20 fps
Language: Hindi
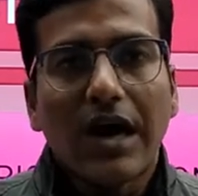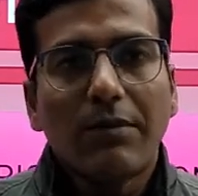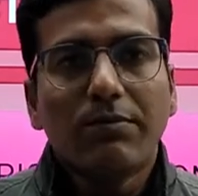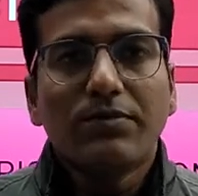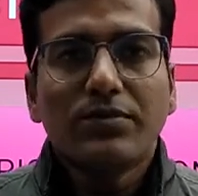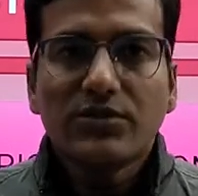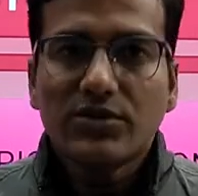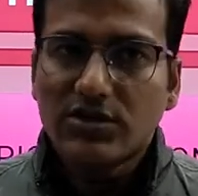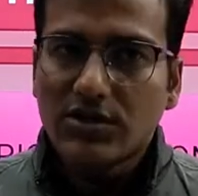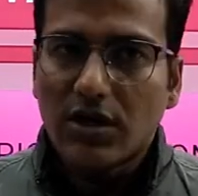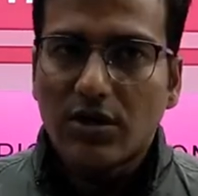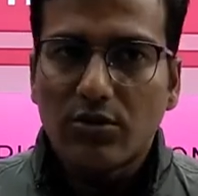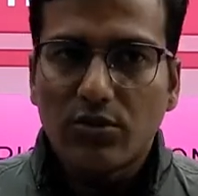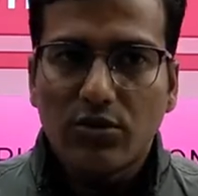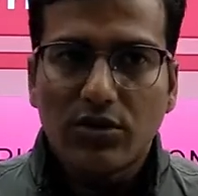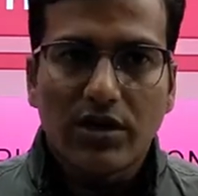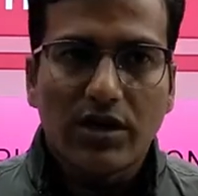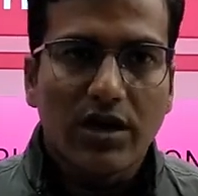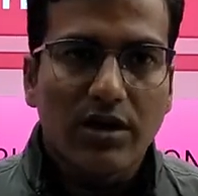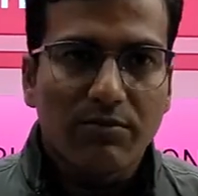आप
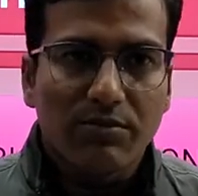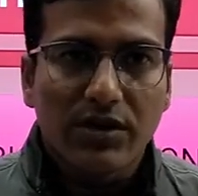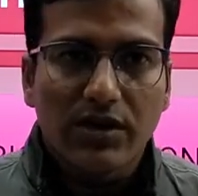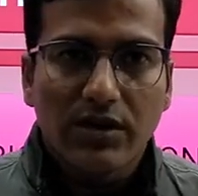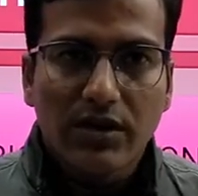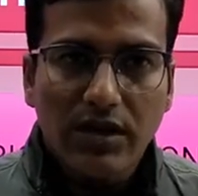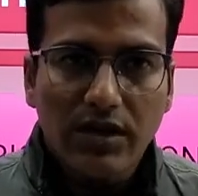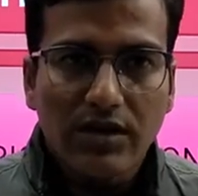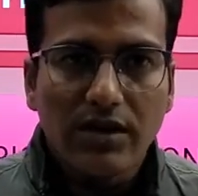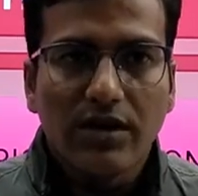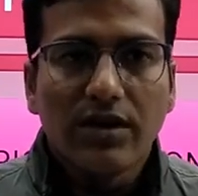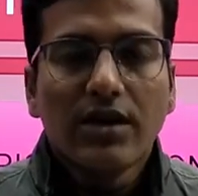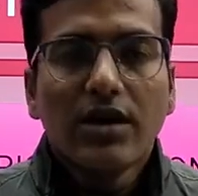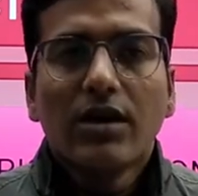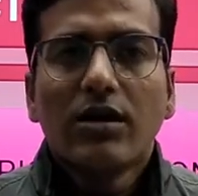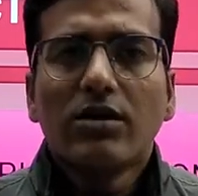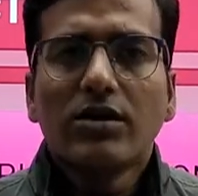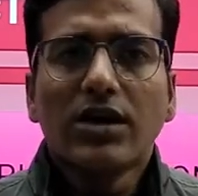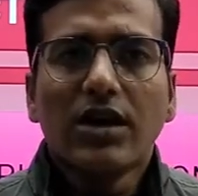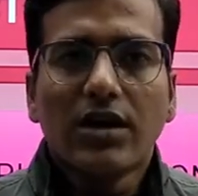जानोगे यहाँ पे है ना
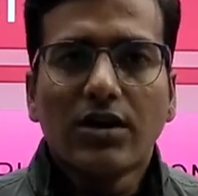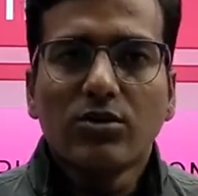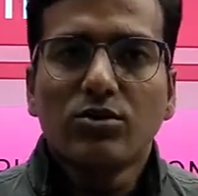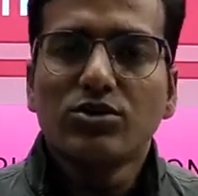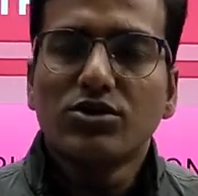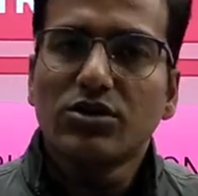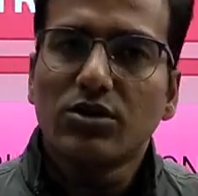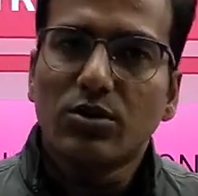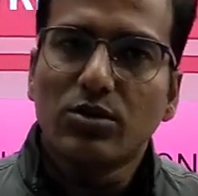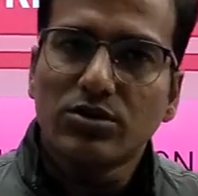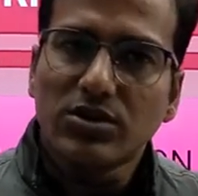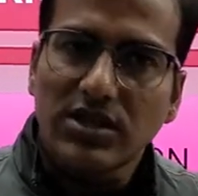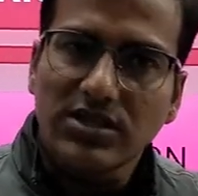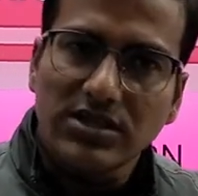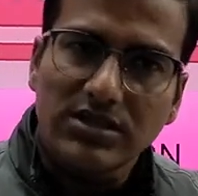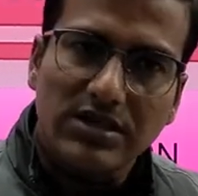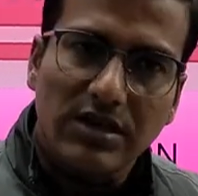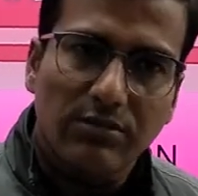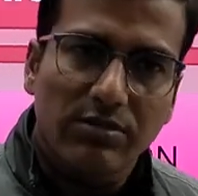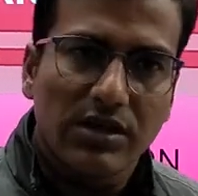या कुछ होता
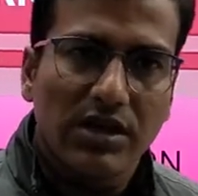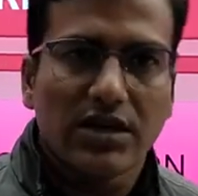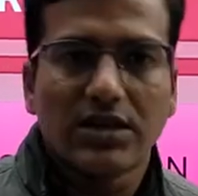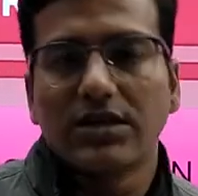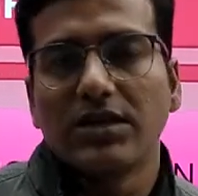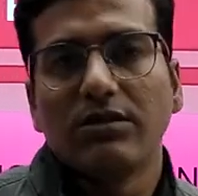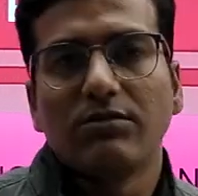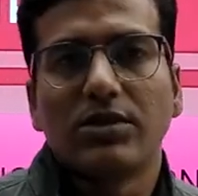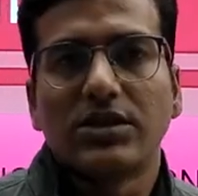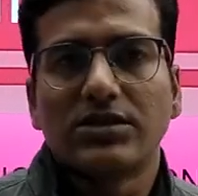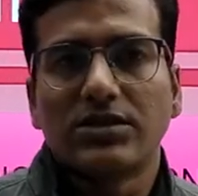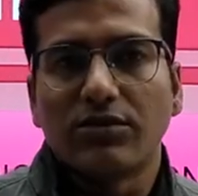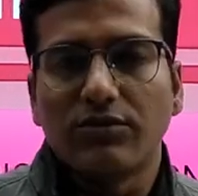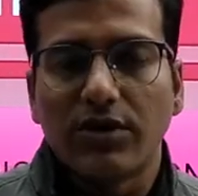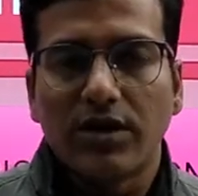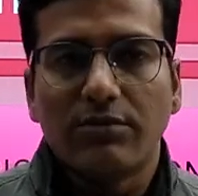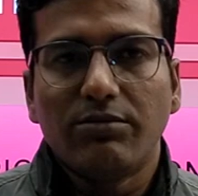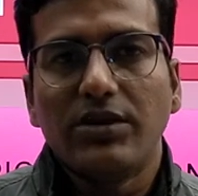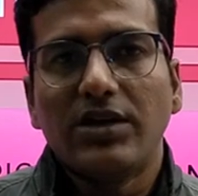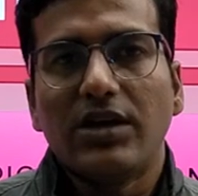है जैसे अब इलेक्ट्रिक बस है
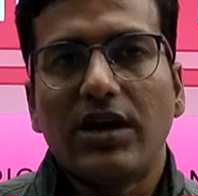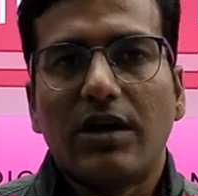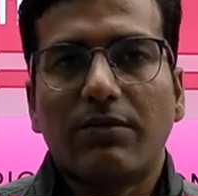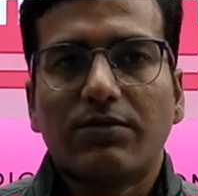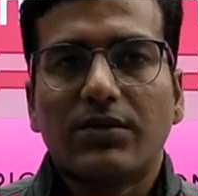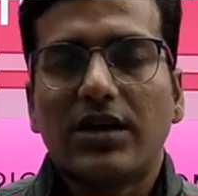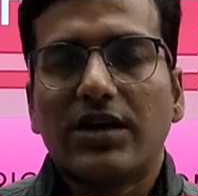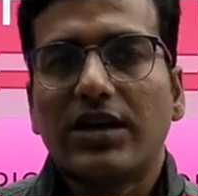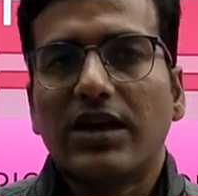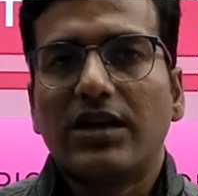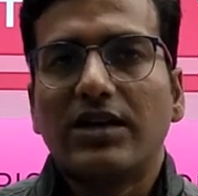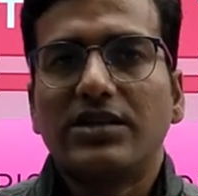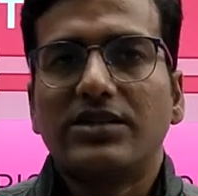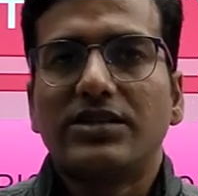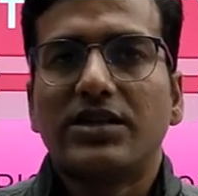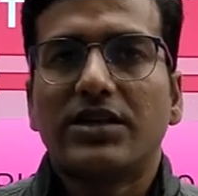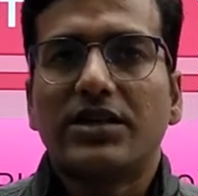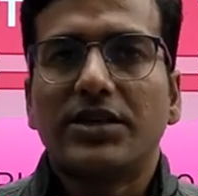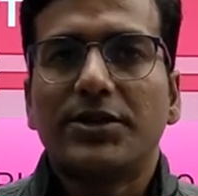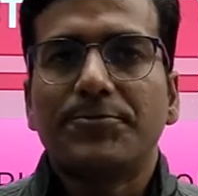वह भी आपका कह
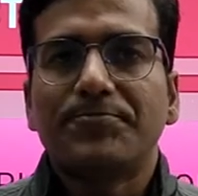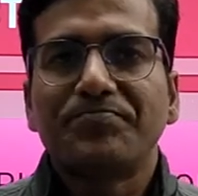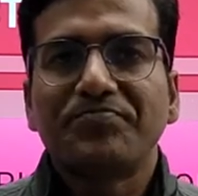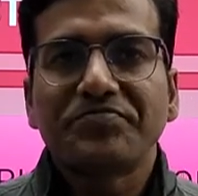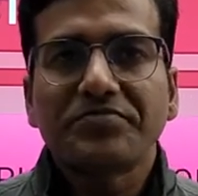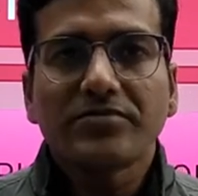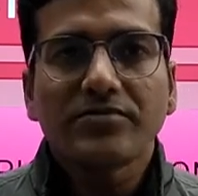लीजिए कि